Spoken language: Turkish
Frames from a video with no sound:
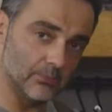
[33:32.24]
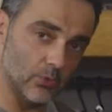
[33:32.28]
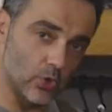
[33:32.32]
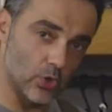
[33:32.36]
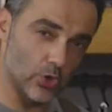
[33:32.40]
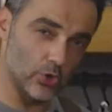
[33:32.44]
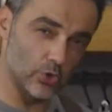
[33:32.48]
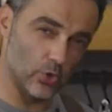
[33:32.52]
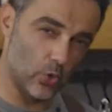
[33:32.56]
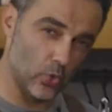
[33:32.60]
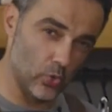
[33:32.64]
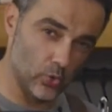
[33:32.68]

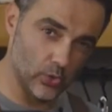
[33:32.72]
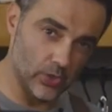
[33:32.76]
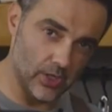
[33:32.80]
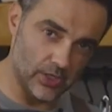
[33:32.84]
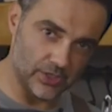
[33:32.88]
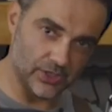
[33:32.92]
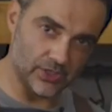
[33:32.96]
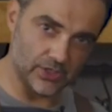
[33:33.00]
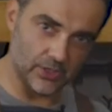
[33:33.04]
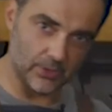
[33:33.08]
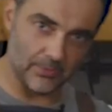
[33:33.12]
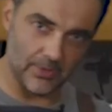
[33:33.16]
böyle
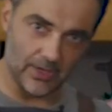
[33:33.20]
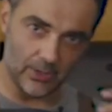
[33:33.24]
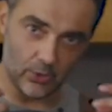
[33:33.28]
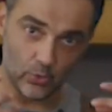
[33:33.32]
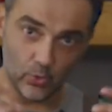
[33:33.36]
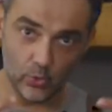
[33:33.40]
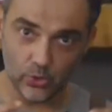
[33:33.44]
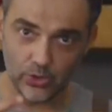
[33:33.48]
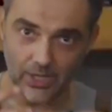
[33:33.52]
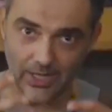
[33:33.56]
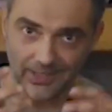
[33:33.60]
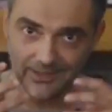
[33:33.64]
yoğunlaştırmak,
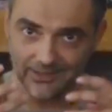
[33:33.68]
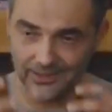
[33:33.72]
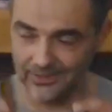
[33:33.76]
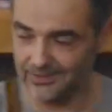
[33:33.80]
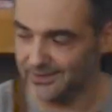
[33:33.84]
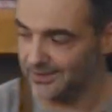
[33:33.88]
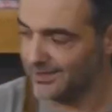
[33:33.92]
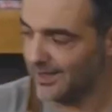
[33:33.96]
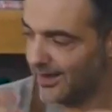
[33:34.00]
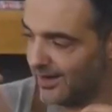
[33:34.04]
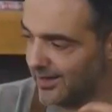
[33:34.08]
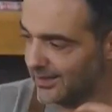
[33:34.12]
güzel
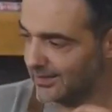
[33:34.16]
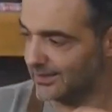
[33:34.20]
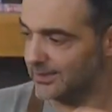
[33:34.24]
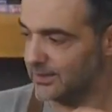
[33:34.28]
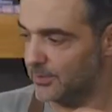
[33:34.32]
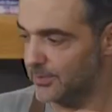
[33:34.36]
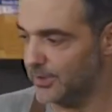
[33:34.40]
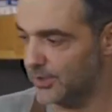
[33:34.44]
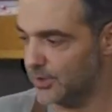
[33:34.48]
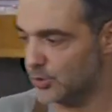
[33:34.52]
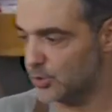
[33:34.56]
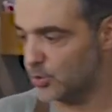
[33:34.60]
tadını
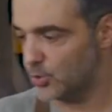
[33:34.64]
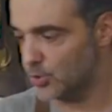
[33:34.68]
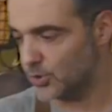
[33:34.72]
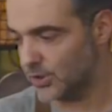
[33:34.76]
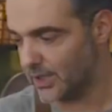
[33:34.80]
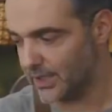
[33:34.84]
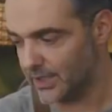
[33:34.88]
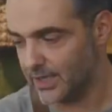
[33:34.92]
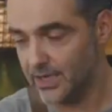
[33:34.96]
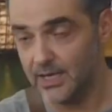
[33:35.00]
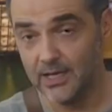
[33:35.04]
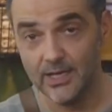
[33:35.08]
arttırmak
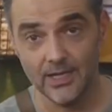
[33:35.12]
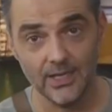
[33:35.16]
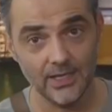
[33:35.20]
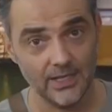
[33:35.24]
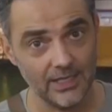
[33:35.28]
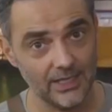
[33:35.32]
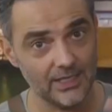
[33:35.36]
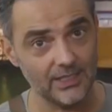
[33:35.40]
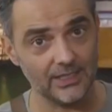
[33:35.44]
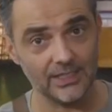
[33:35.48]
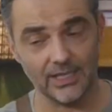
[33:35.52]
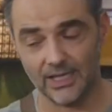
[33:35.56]
istiyorsak
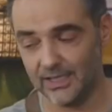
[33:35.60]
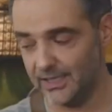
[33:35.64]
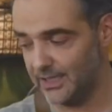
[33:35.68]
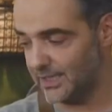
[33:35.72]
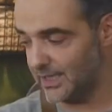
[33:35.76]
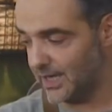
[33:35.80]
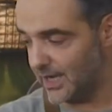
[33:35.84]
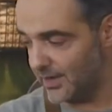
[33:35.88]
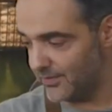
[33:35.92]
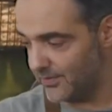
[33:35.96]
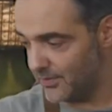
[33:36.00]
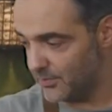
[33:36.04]
iki tane
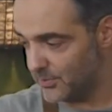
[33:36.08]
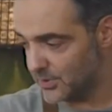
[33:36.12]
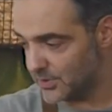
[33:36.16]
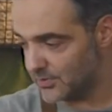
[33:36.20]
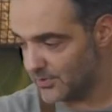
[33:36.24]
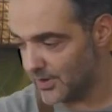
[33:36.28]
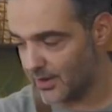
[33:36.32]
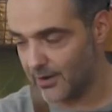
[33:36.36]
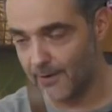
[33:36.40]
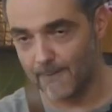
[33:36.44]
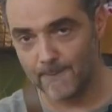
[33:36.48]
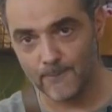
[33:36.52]
ilavemiz
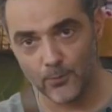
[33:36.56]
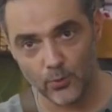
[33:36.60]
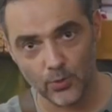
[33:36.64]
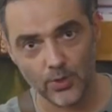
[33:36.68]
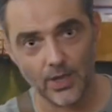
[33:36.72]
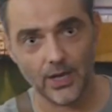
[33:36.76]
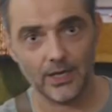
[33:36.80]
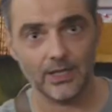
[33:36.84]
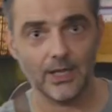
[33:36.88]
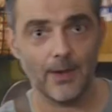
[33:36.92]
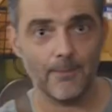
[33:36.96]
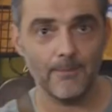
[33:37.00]
var.
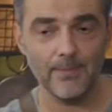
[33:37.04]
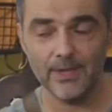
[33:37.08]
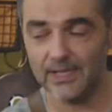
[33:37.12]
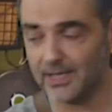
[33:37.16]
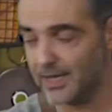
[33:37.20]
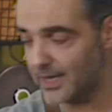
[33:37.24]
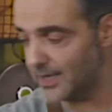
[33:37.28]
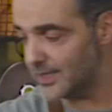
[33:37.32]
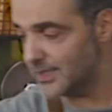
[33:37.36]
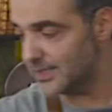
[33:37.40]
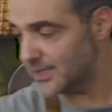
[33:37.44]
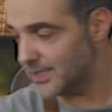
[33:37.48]
Bunlardan bir
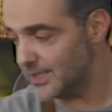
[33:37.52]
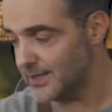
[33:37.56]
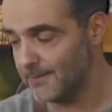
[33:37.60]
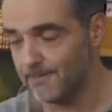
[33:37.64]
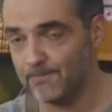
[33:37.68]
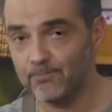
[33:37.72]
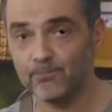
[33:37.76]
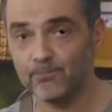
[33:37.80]
tanesi